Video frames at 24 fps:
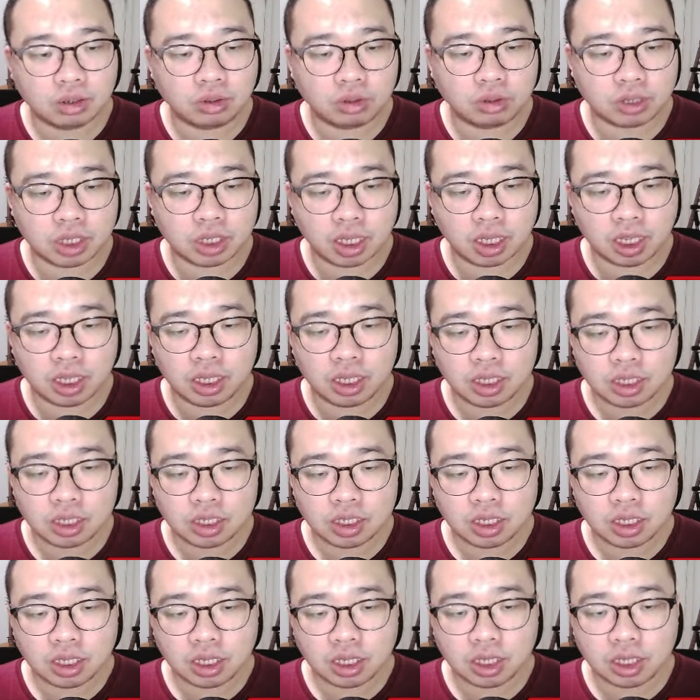Oke.
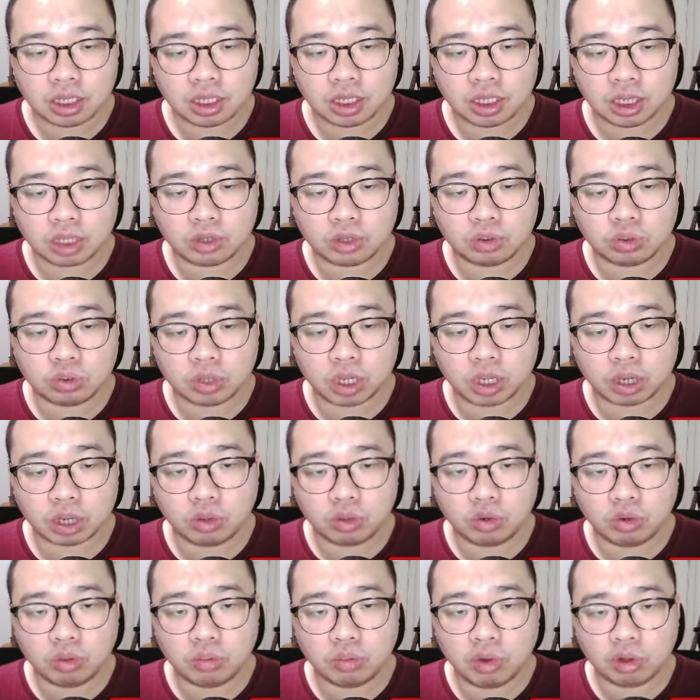Kita tukar
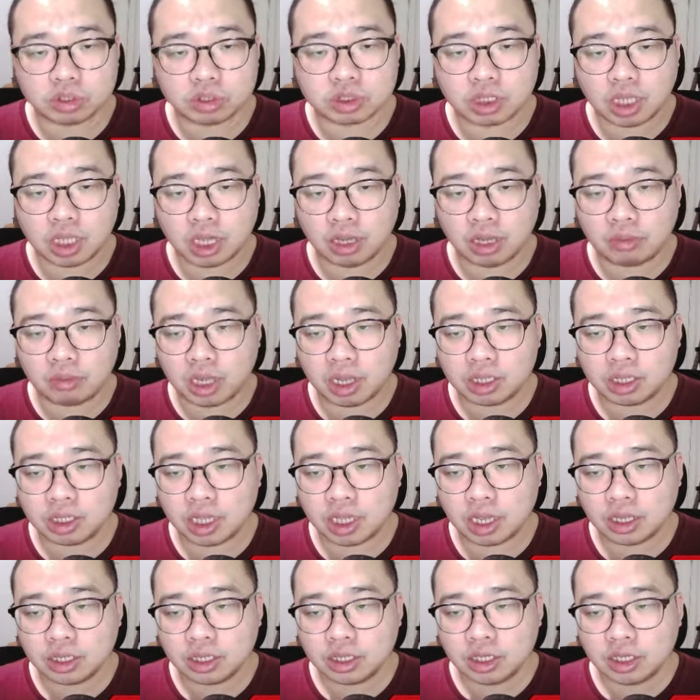dulu boxnya yang
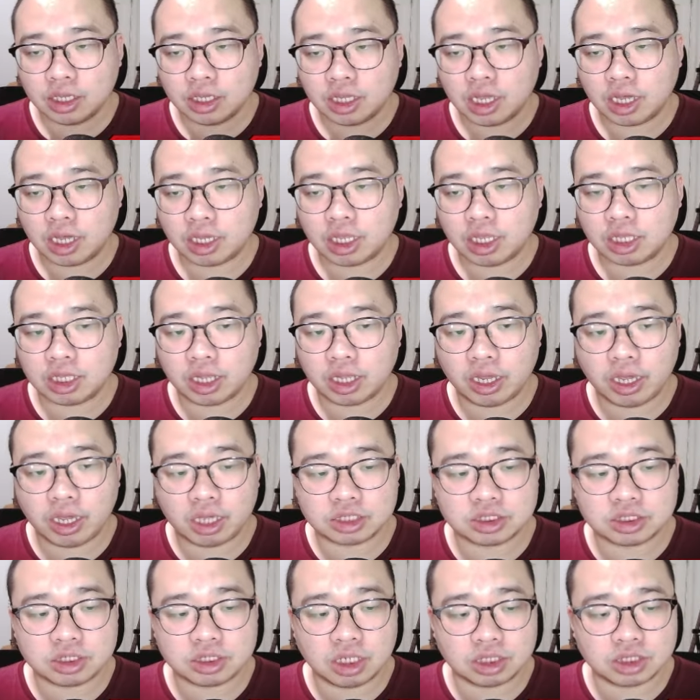banyak. Ya kita
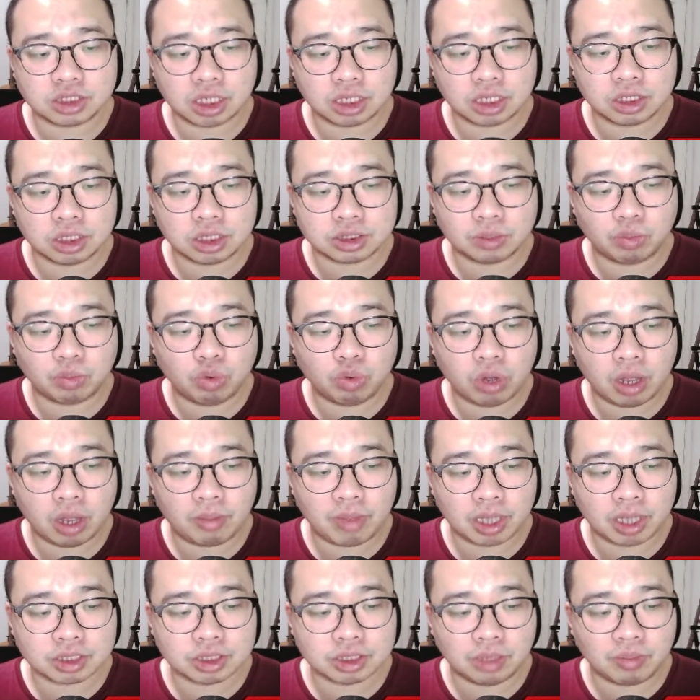exchange aja semua
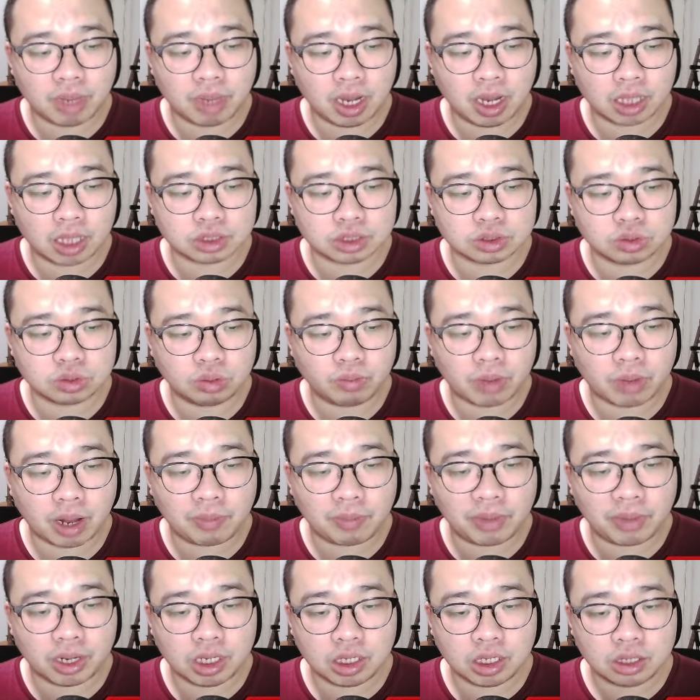maksimal langsung
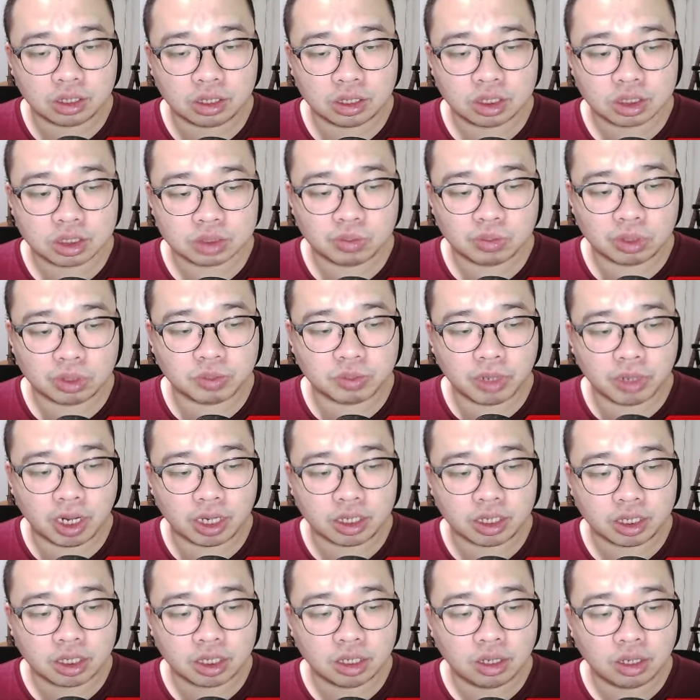berapa nih?
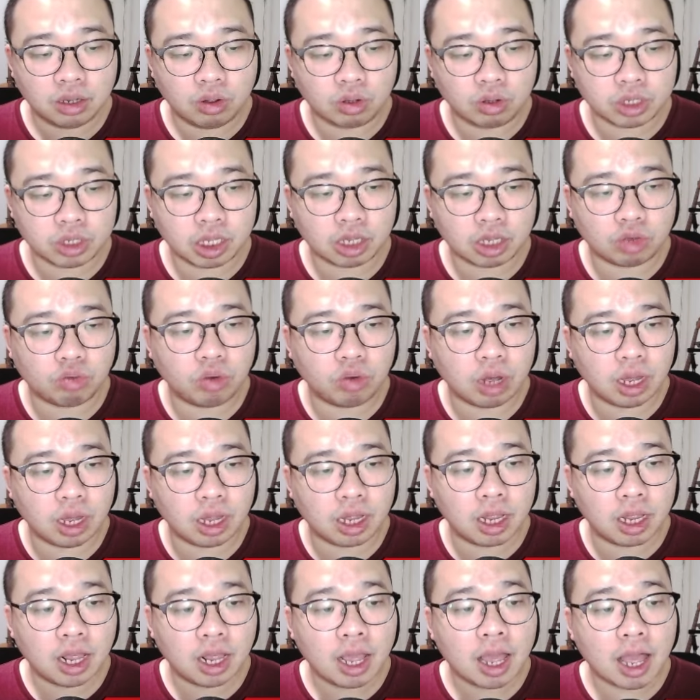99. Oke,
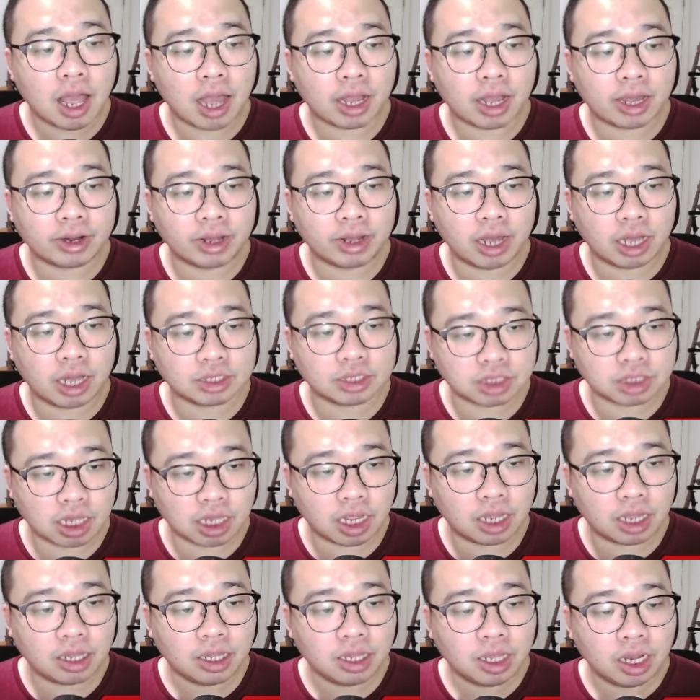gua akan
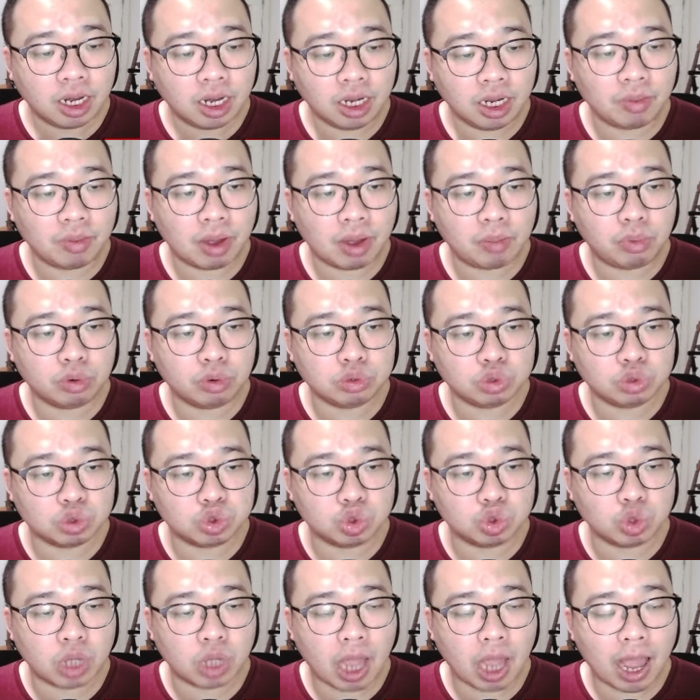gacha
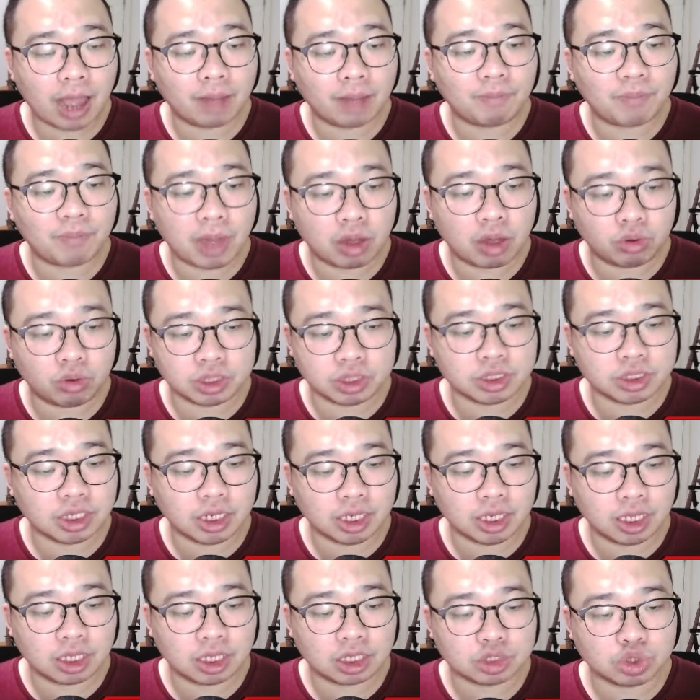57 angpau di
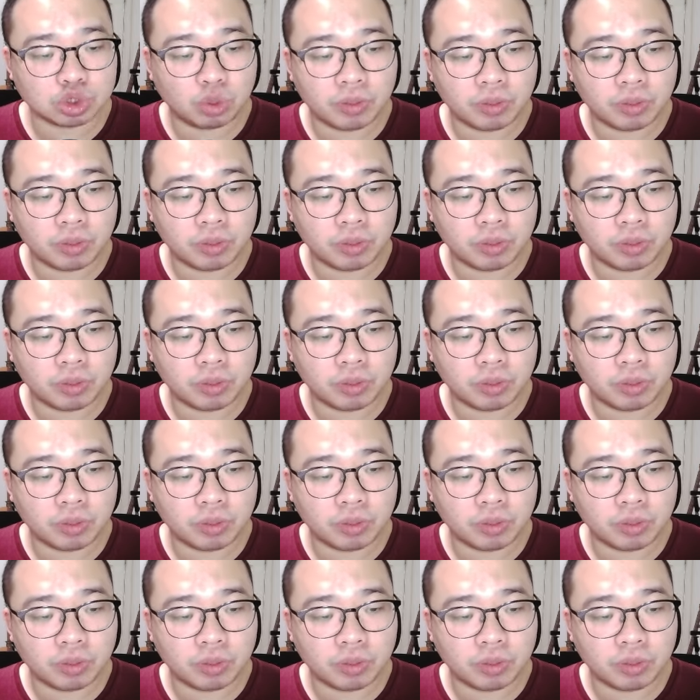sini. Kita